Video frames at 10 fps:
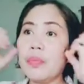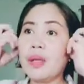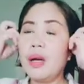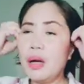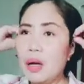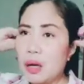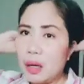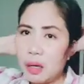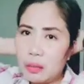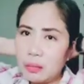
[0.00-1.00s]

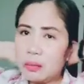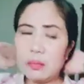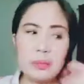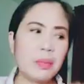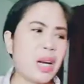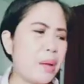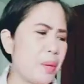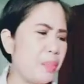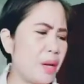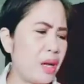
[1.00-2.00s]
Um,
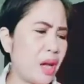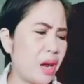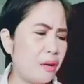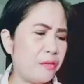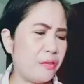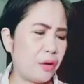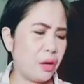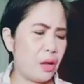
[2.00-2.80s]
marami pa rin hair fall